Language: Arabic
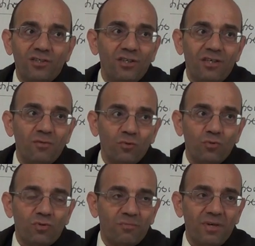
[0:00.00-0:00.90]
سي اللي
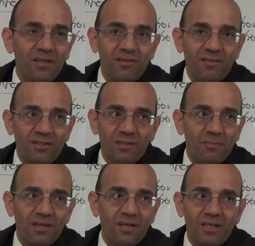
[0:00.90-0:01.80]
موجود ما اثر عندي
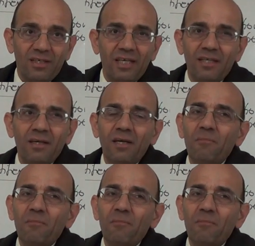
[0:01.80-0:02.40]
بالهاي يعني